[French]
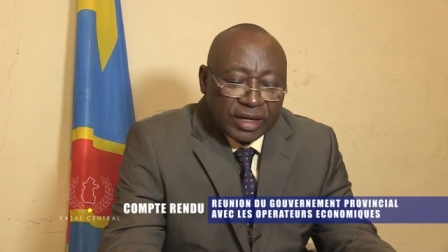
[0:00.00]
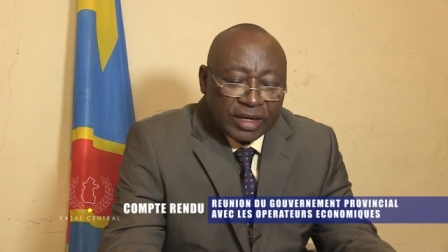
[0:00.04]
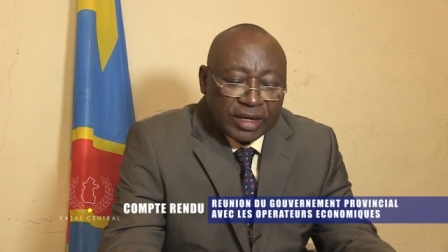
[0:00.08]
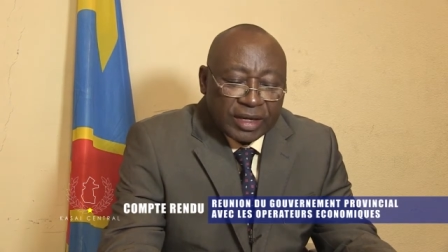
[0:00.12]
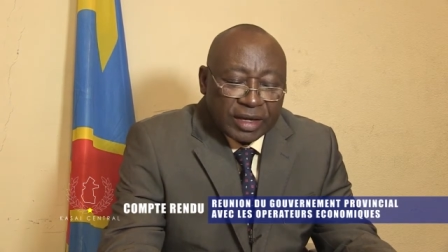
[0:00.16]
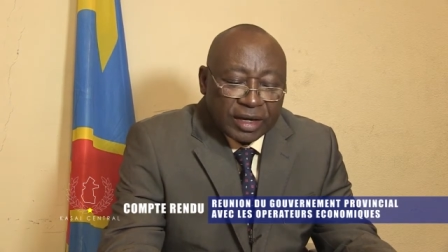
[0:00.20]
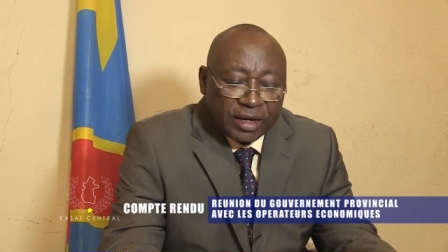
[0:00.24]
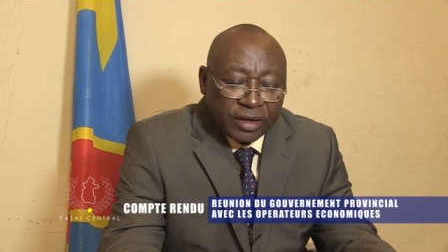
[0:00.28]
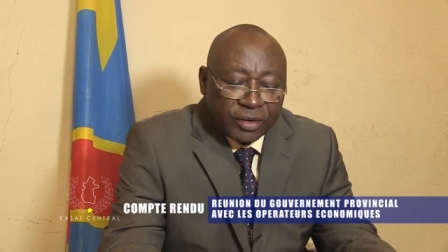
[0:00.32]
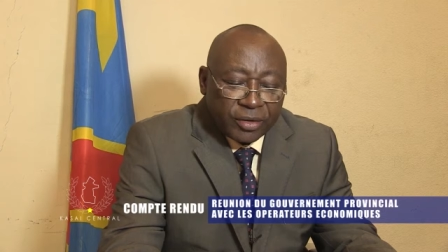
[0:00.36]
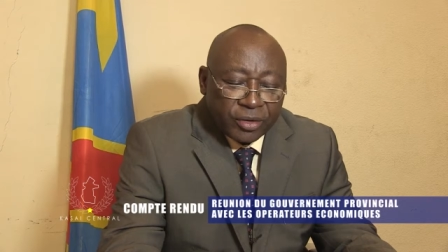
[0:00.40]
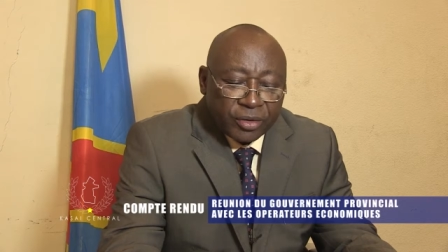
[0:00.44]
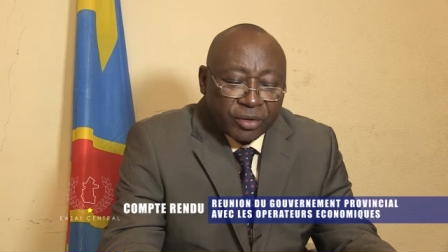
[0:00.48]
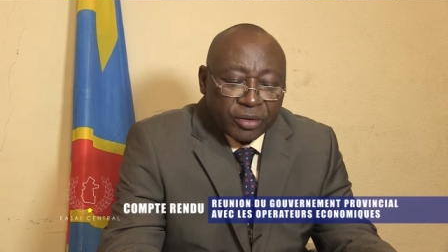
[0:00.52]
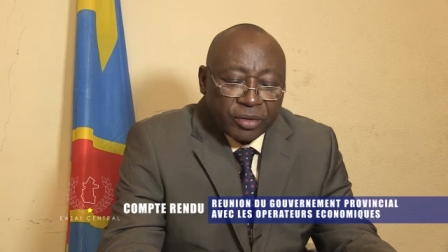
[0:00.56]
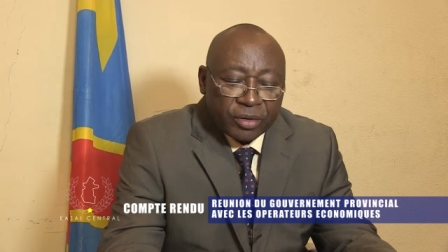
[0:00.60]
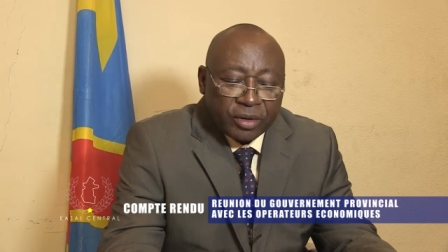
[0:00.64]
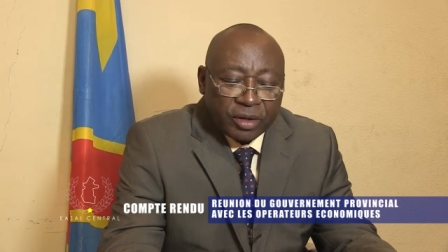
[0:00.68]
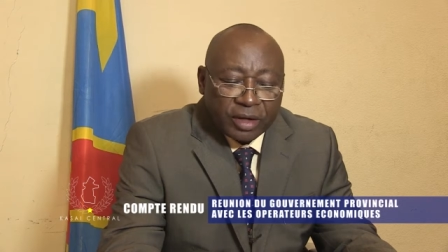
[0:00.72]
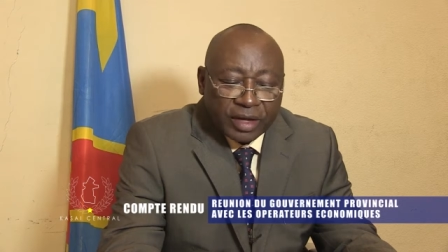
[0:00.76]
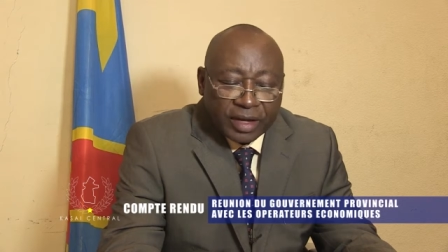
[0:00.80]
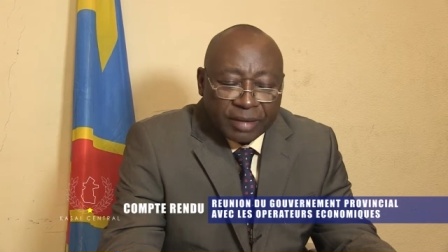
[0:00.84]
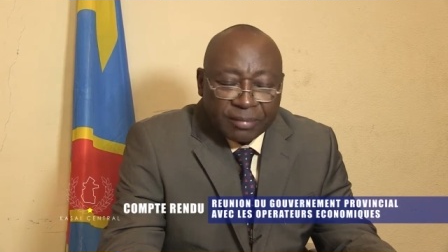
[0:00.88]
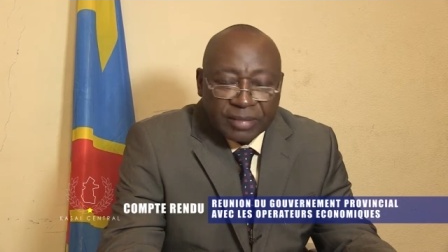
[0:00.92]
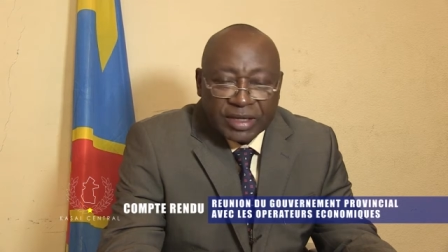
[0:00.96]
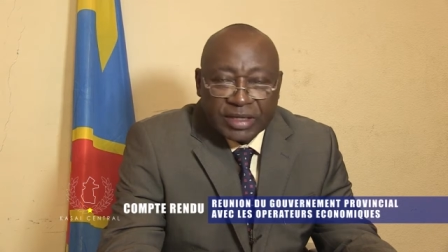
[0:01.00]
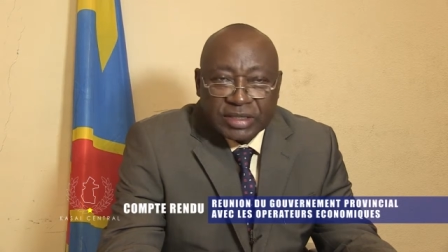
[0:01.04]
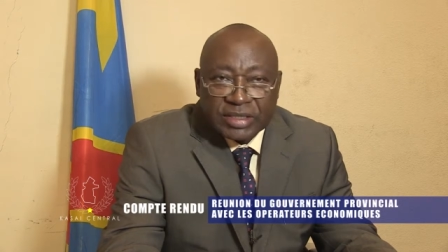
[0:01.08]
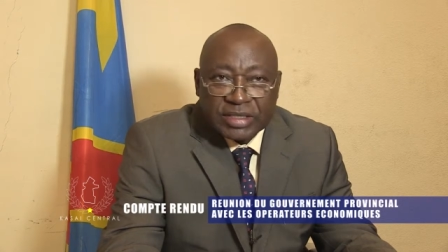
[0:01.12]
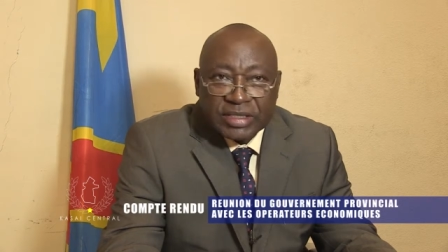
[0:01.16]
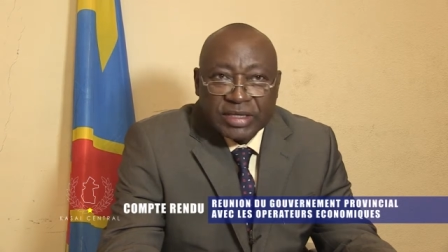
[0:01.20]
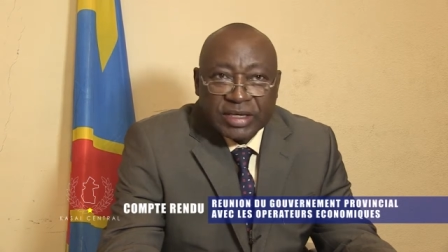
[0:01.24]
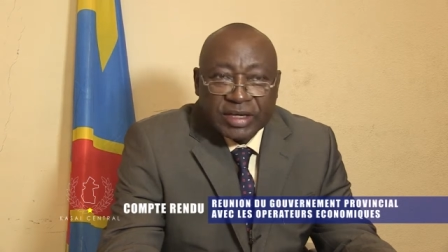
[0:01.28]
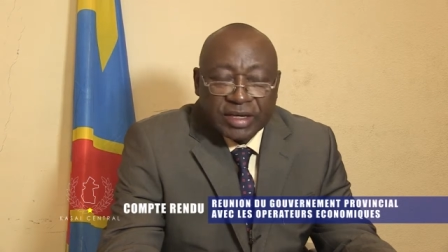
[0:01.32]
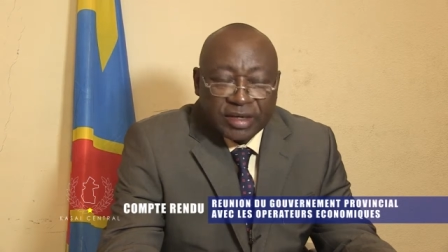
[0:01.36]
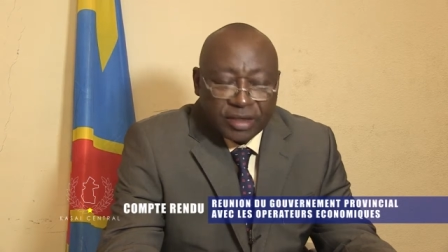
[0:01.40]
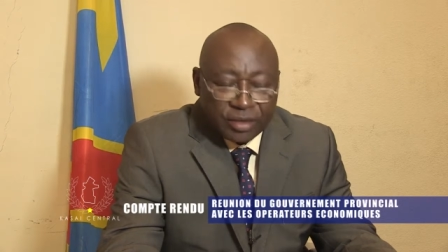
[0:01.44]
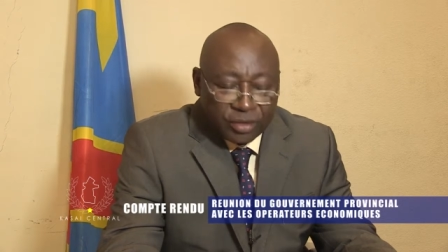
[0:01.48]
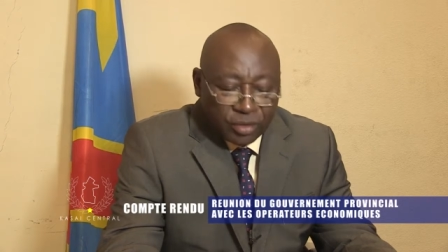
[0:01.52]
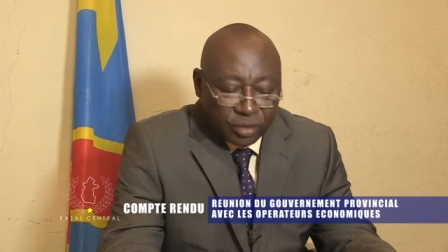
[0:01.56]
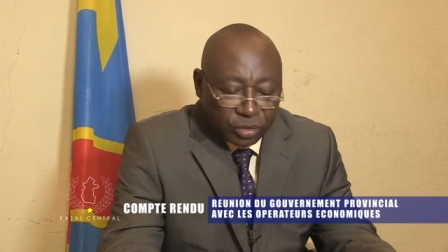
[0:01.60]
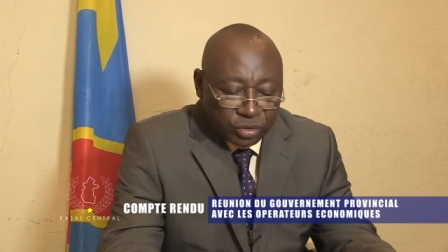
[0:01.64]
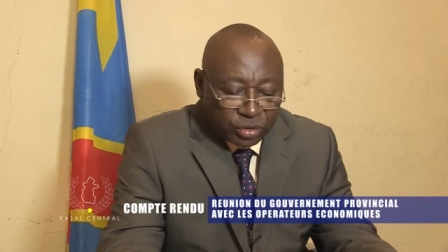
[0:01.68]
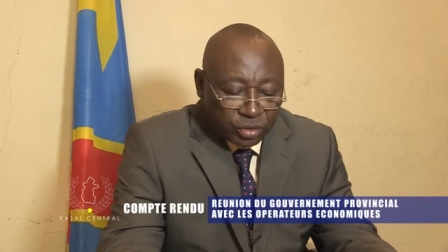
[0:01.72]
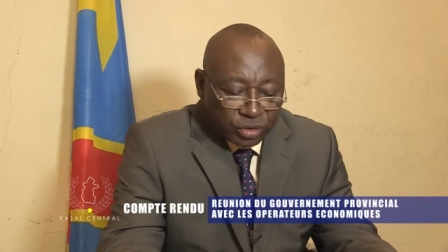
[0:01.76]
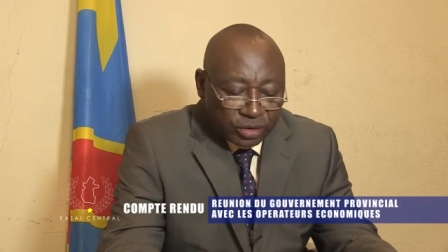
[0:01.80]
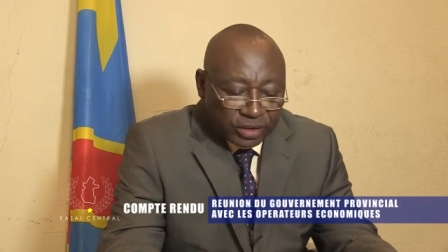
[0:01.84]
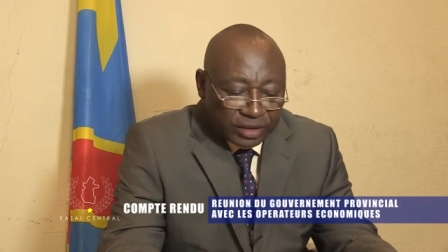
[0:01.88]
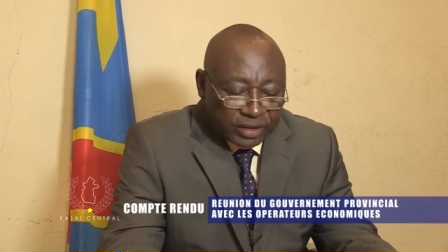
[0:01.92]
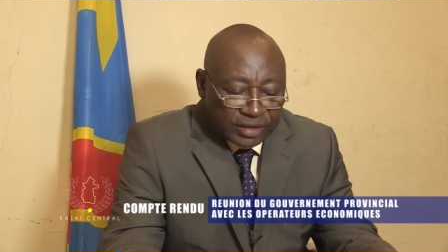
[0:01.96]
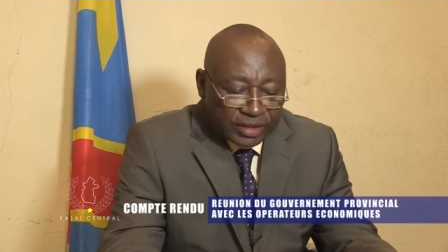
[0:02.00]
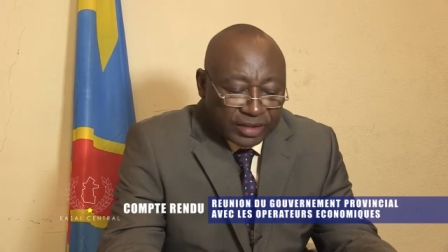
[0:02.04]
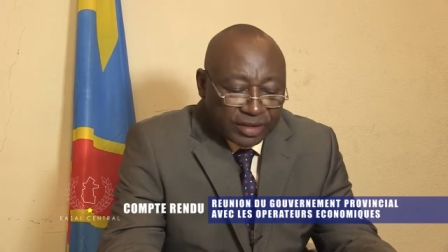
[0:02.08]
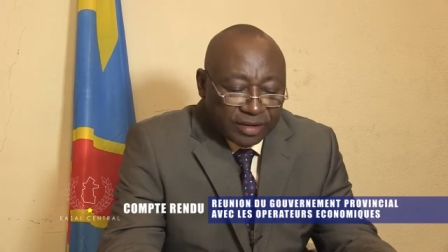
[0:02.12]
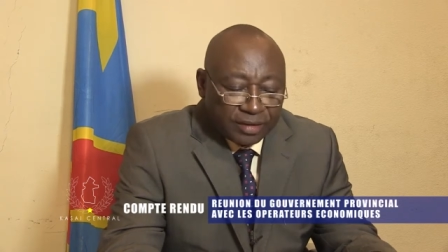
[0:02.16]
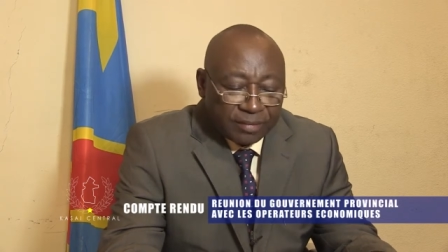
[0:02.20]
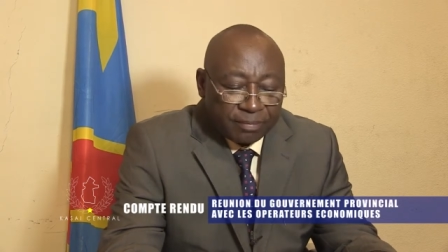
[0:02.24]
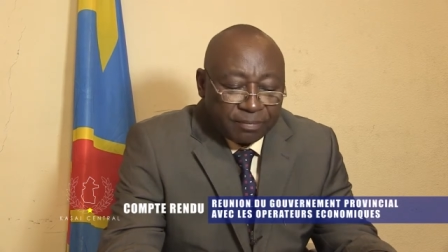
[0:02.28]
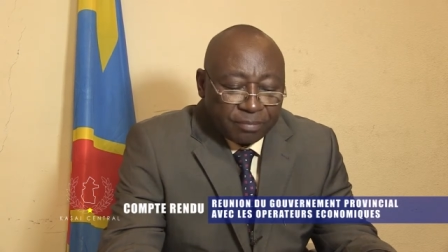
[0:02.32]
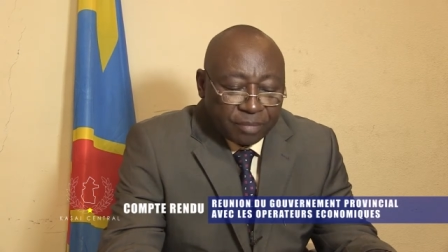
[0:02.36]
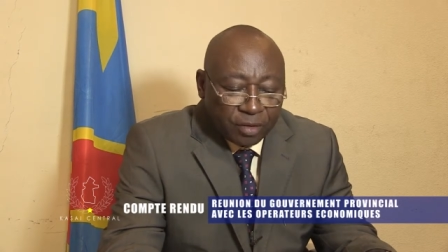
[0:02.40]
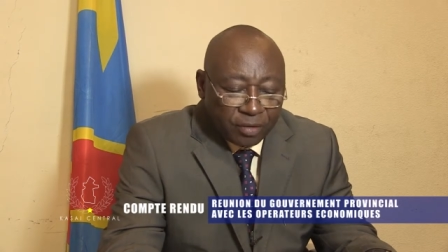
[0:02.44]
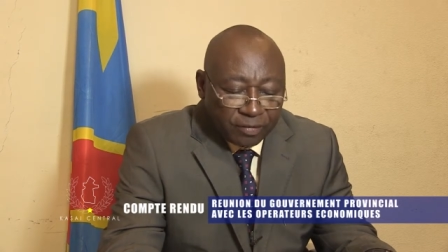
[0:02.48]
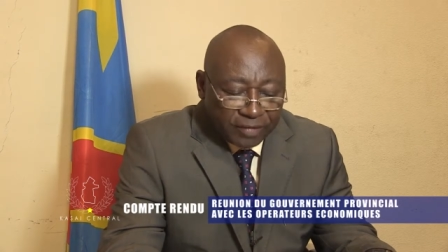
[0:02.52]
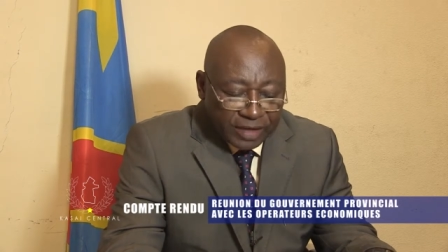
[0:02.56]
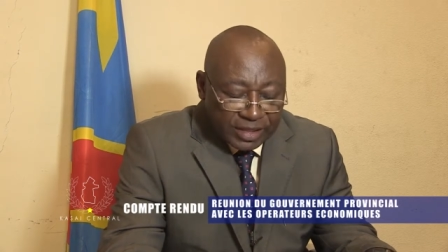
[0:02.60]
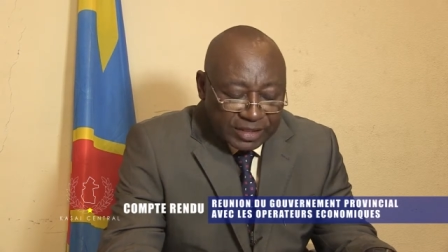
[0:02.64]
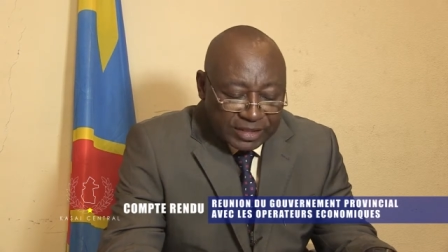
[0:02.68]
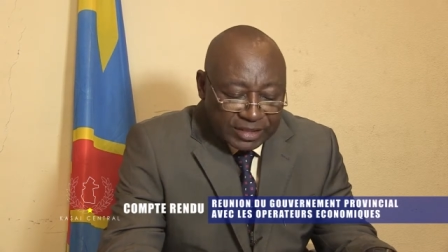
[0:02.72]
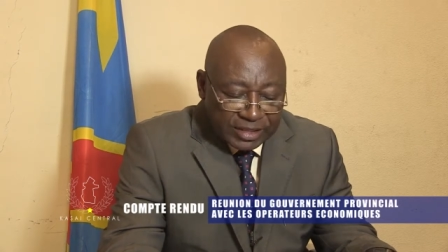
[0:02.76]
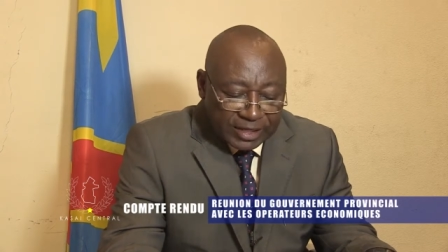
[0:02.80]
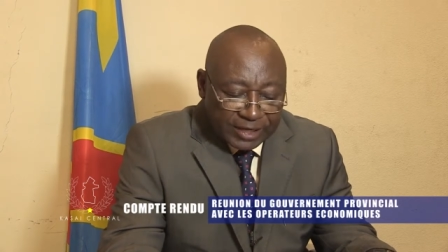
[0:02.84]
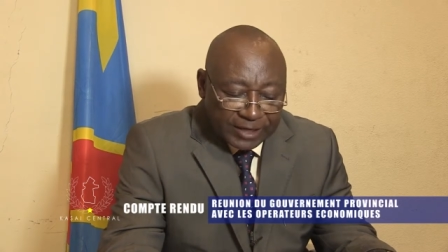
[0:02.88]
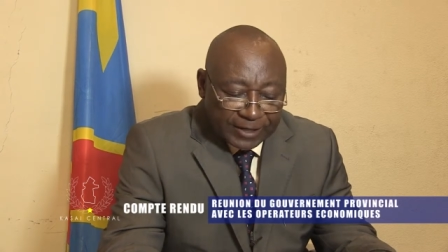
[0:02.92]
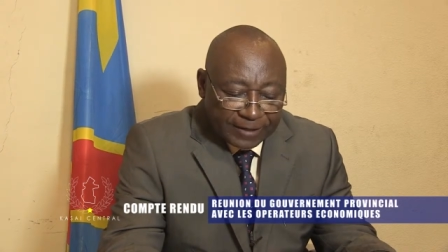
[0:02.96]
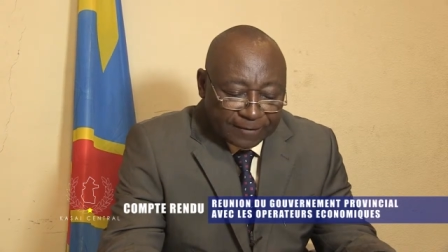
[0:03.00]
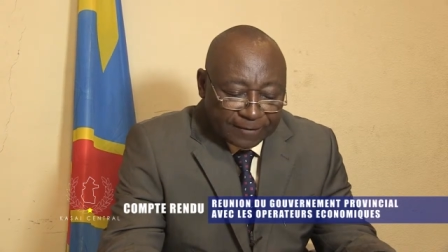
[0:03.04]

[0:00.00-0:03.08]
qui en ont remercié l'autorité provinciale.